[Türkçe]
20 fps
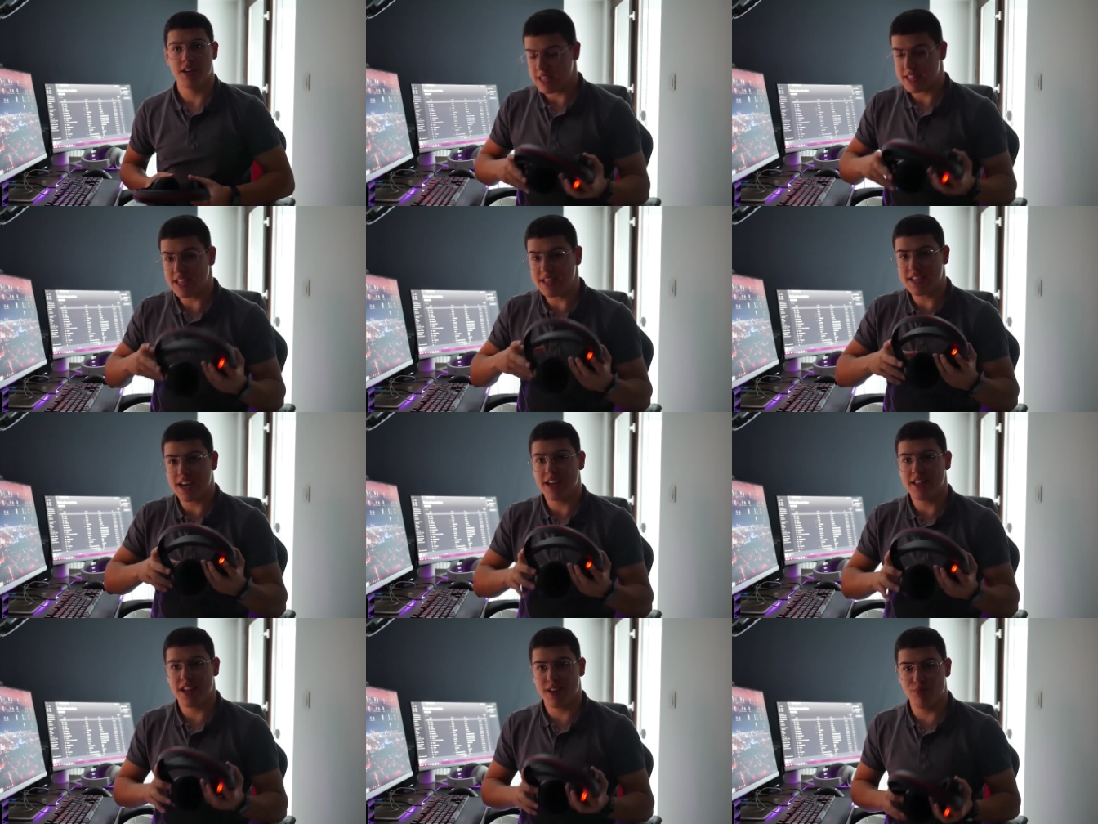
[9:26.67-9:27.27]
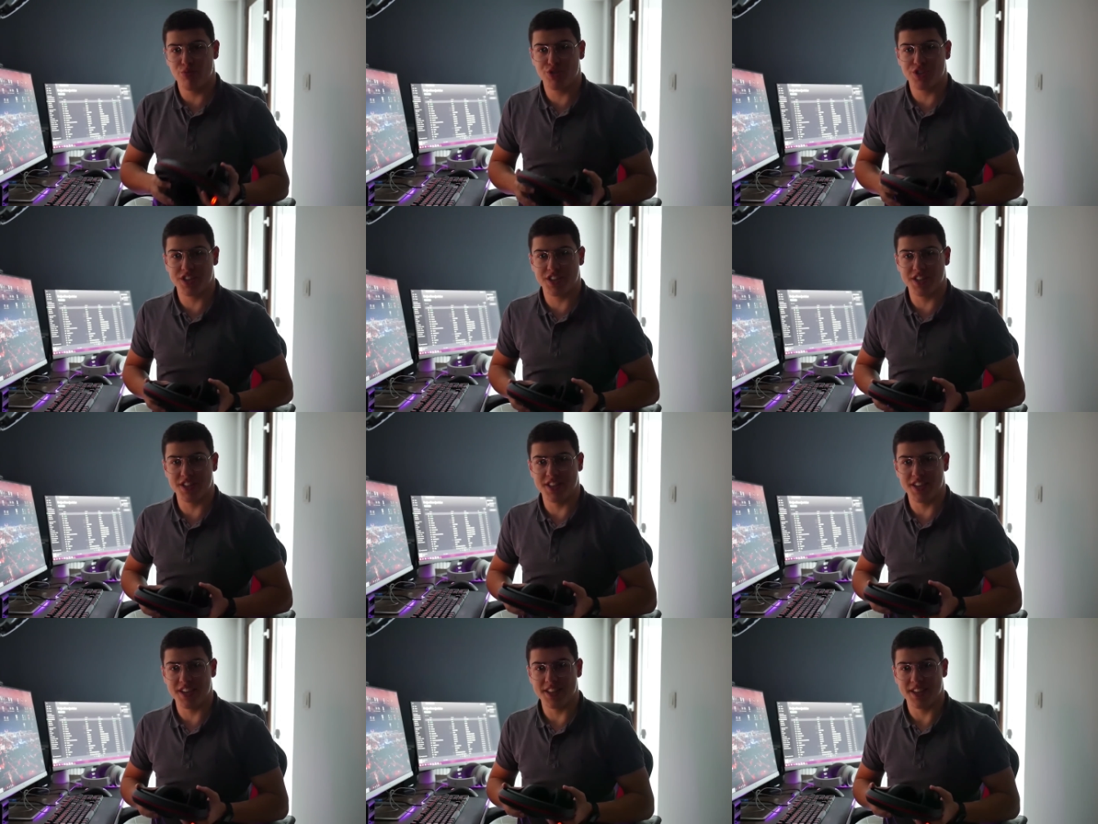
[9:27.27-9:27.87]
Detaylar bu
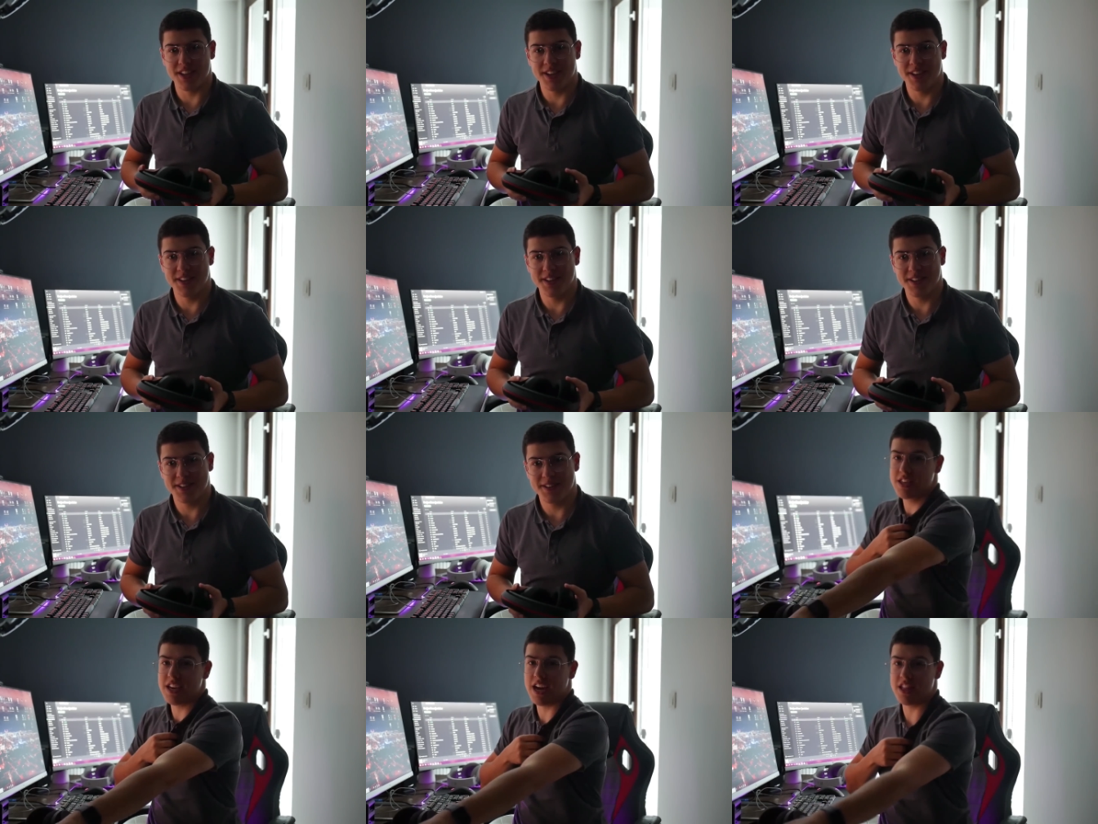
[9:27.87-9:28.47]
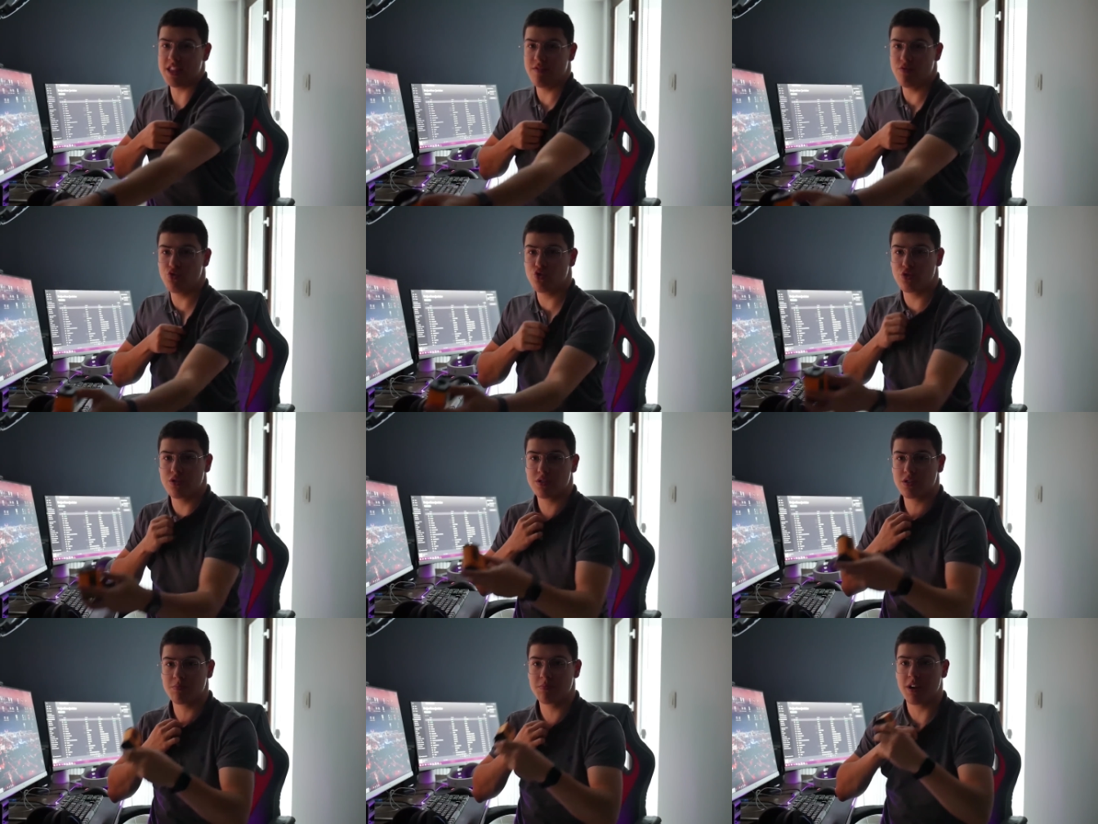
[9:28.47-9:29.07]
şekildeydi. Kendi
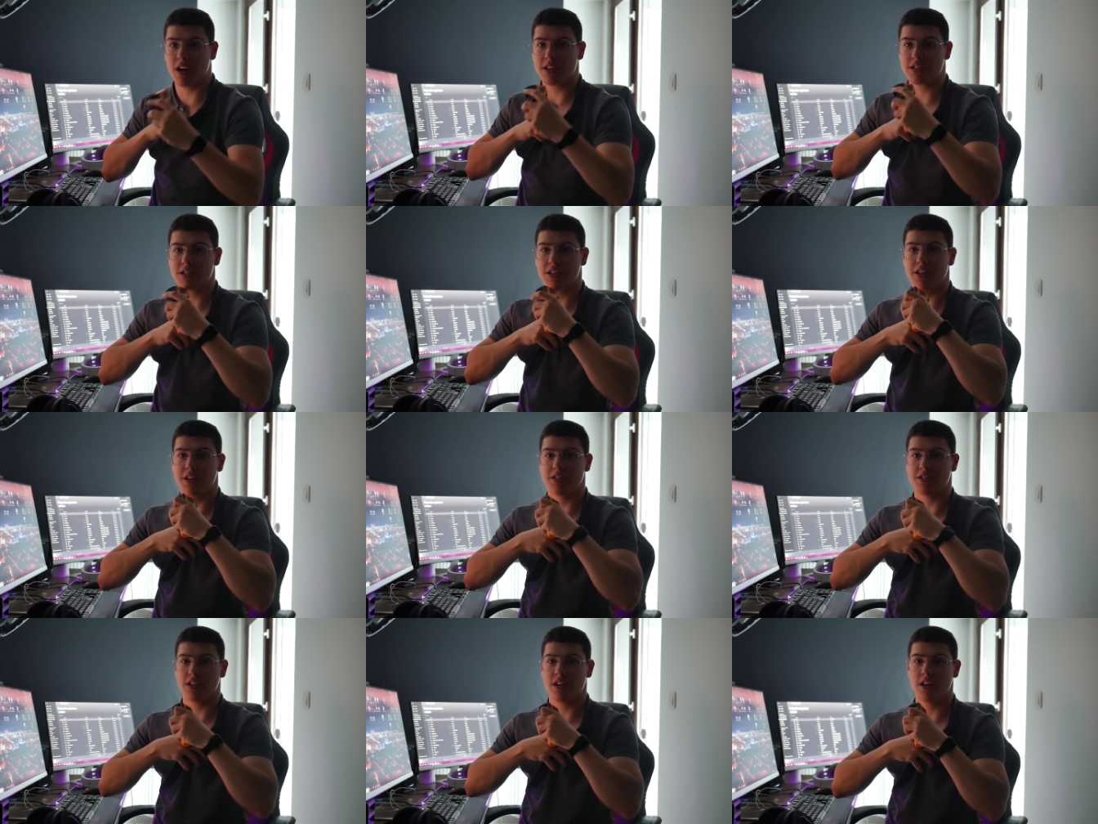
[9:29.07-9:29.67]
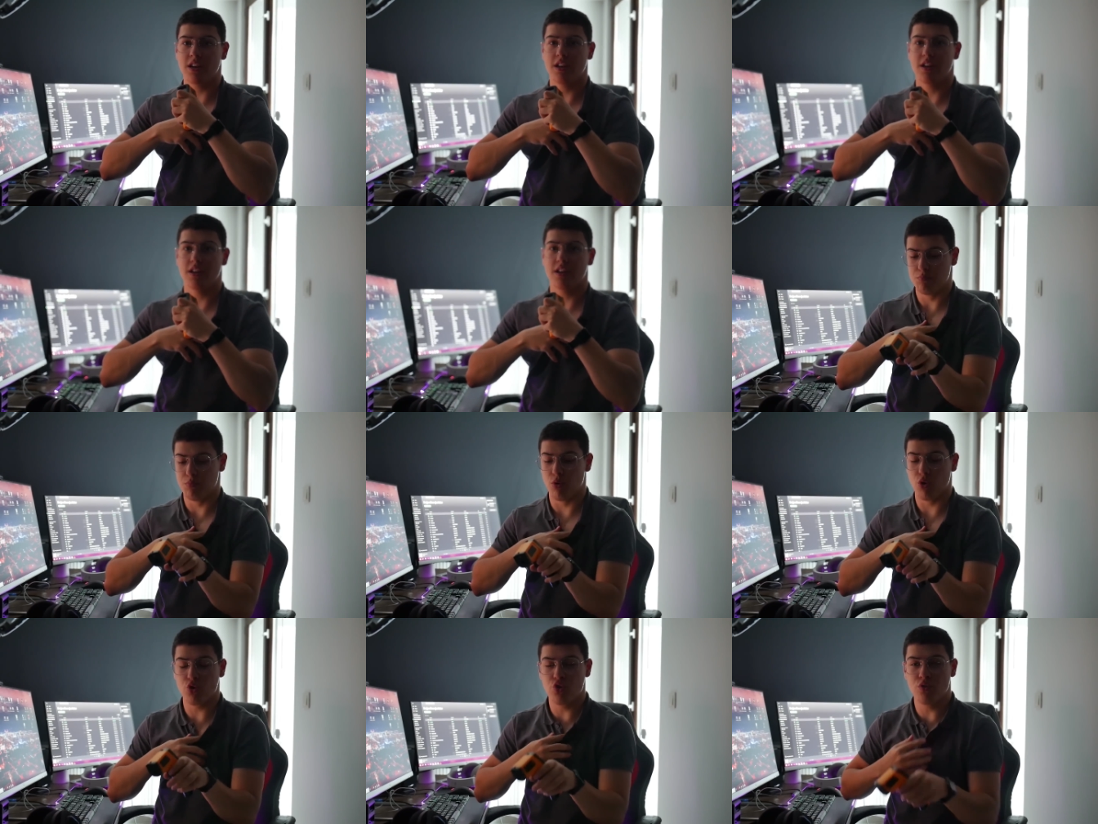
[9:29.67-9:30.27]
vücut ısım kaç derece?
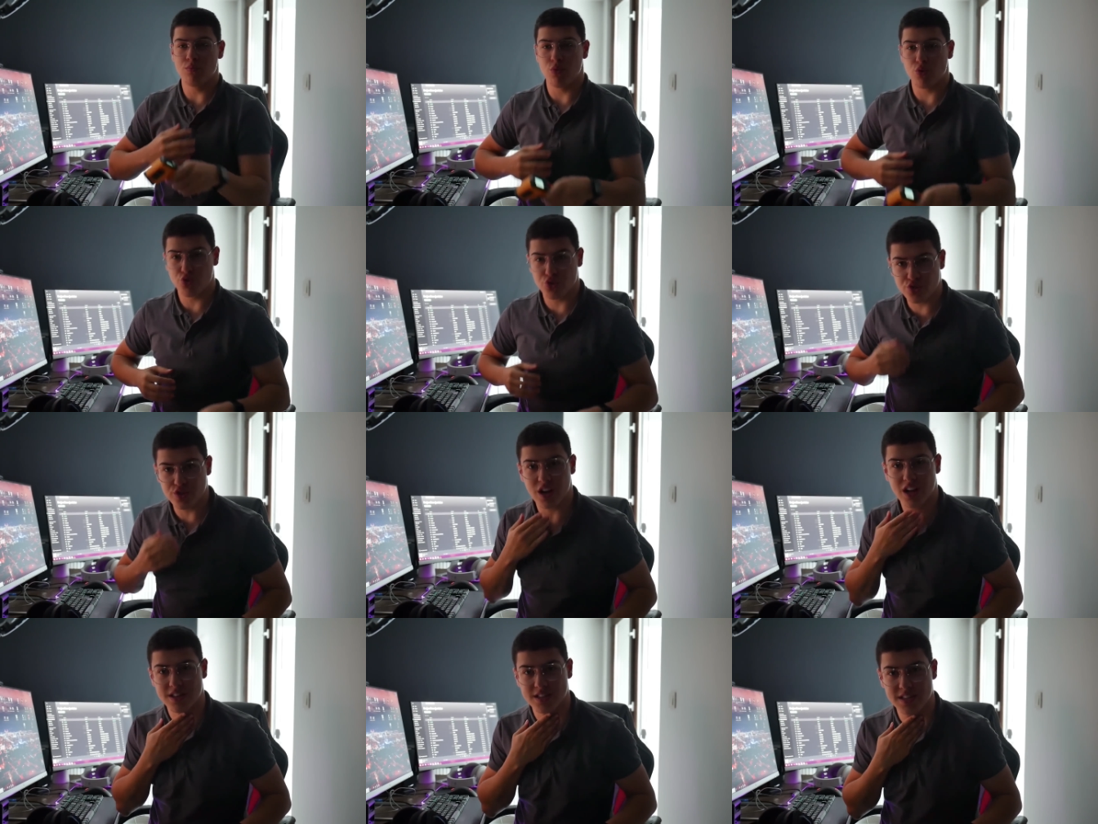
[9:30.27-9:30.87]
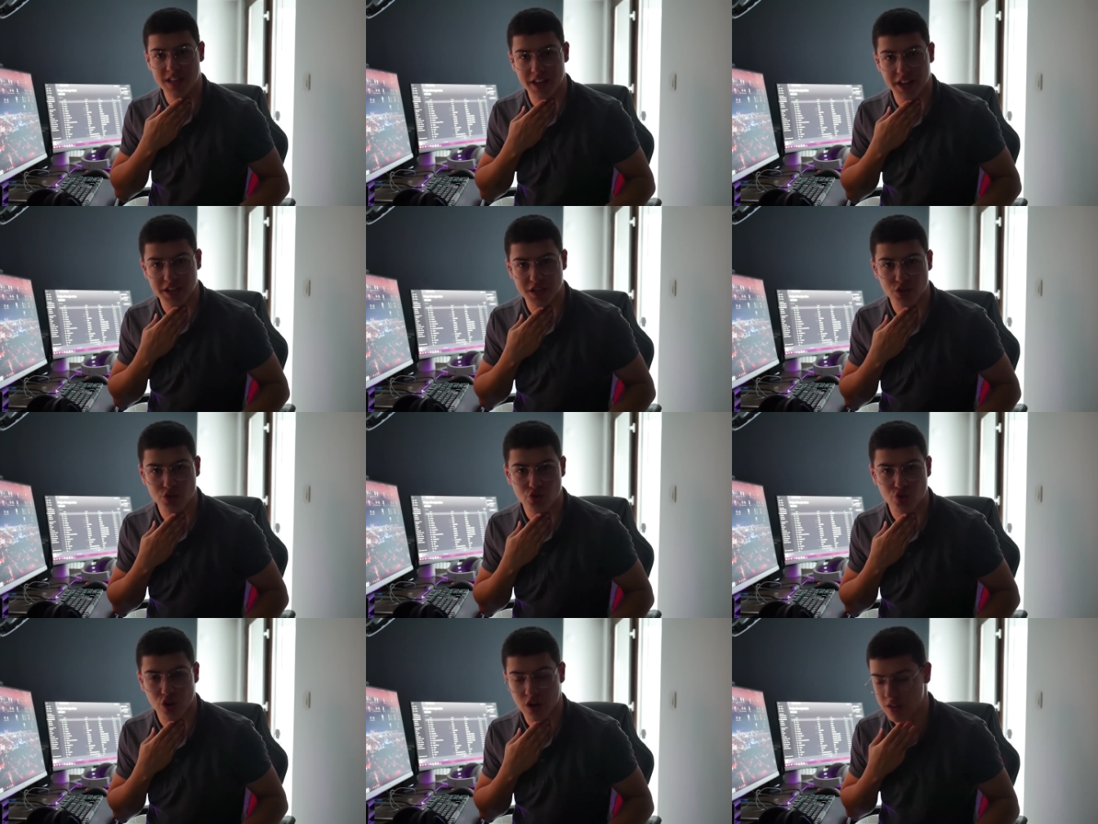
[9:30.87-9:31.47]
Boynum 36
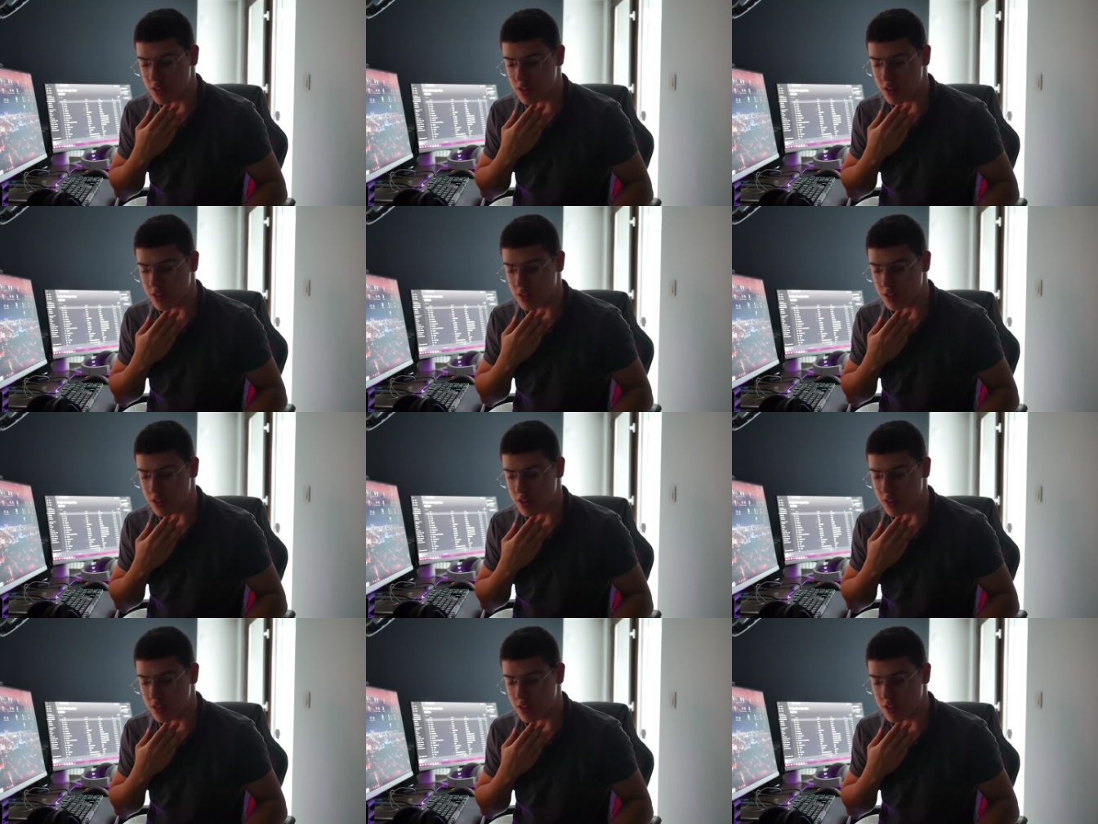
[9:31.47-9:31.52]
derece şu